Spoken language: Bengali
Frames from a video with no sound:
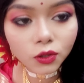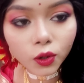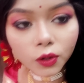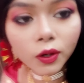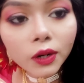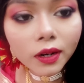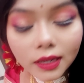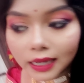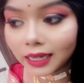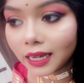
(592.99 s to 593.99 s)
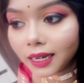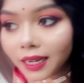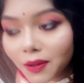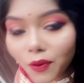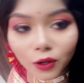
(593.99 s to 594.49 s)
জোর করে করে ডেকে এনে
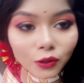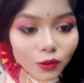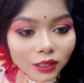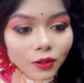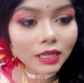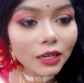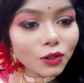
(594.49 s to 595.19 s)
এনে ফটো তুলতে হচ্ছে